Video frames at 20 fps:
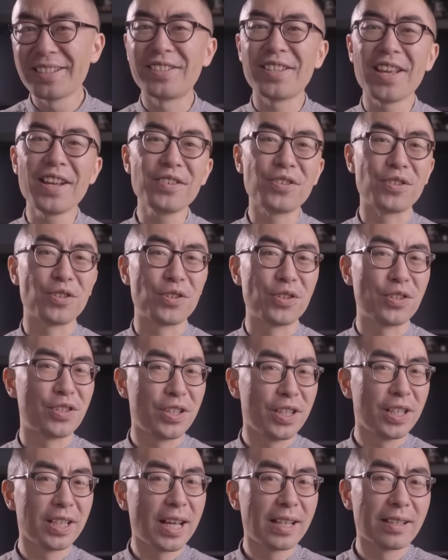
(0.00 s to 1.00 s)
既然只是
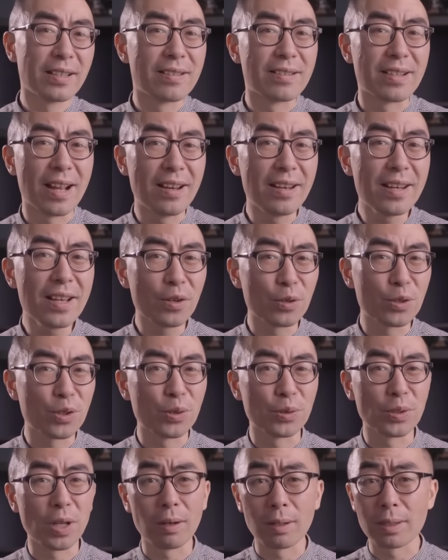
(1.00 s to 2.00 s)
携带的燃料
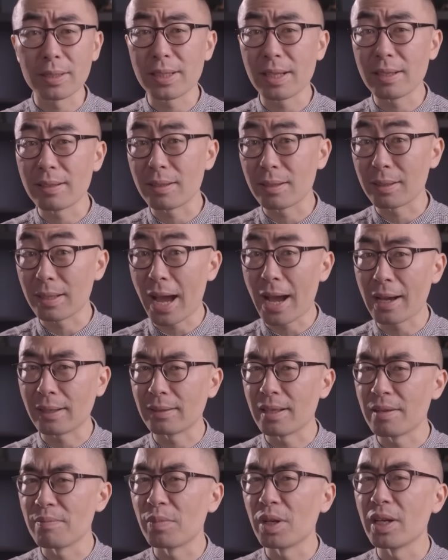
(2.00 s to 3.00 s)
受到了限制，那
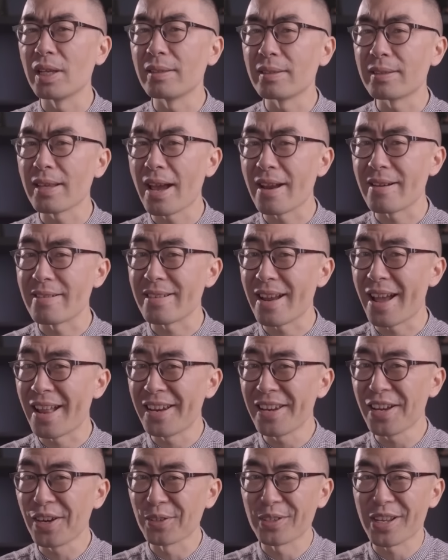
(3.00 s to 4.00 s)
能不能在
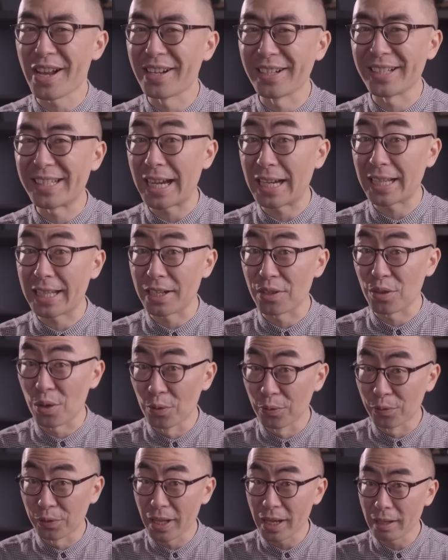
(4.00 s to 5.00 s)
燃料上下点
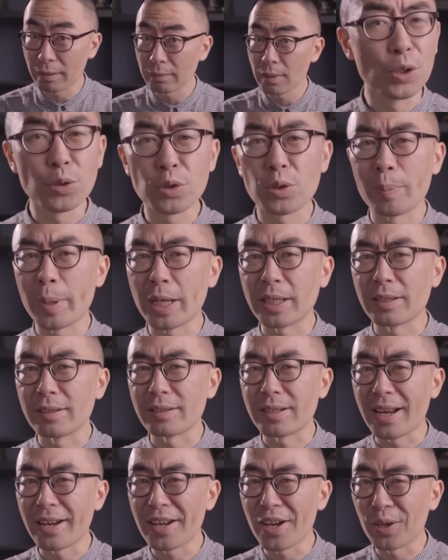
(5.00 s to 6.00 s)
功夫呢？有什么样的
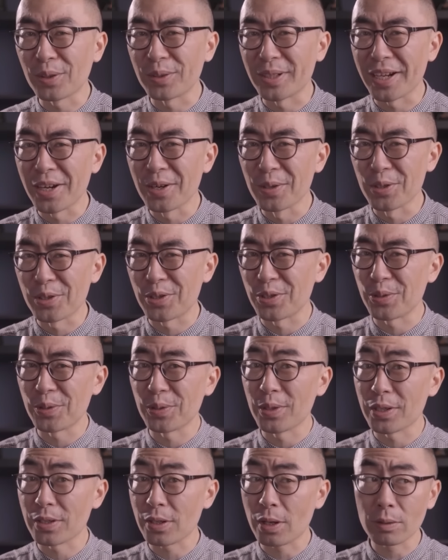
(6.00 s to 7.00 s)
燃料能够持
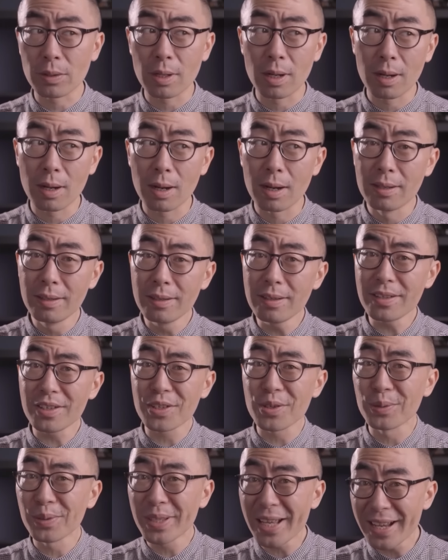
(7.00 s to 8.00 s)
续的烧上很
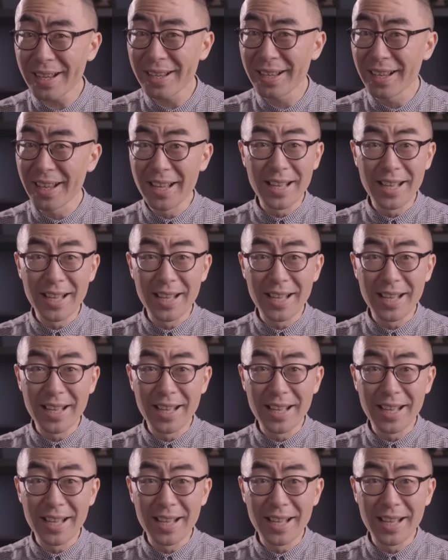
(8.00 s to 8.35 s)
久呢？